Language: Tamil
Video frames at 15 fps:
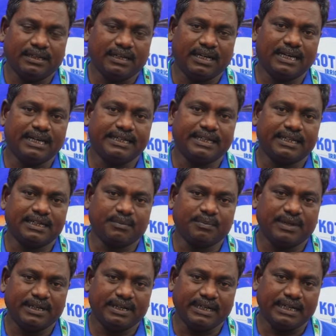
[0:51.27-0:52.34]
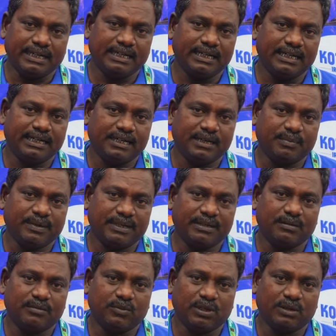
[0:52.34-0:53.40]
நாலு லிட்டர் ட்ரிப்பர் ரெண்டு லிட்டர் ட்ரிப்பர்
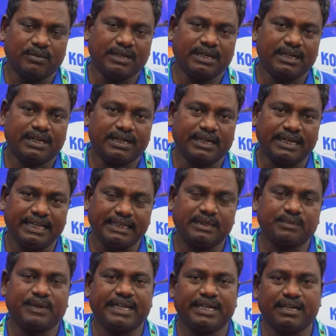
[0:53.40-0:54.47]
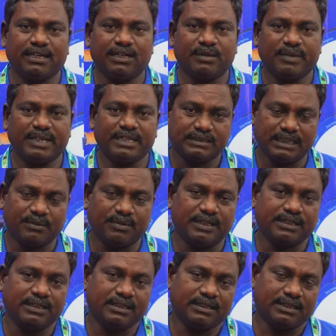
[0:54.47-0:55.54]
மூலமாக அனைத்து பயிர்களுக்குமே
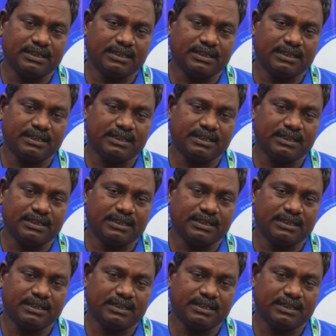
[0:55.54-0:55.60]
செயல்படுத்தி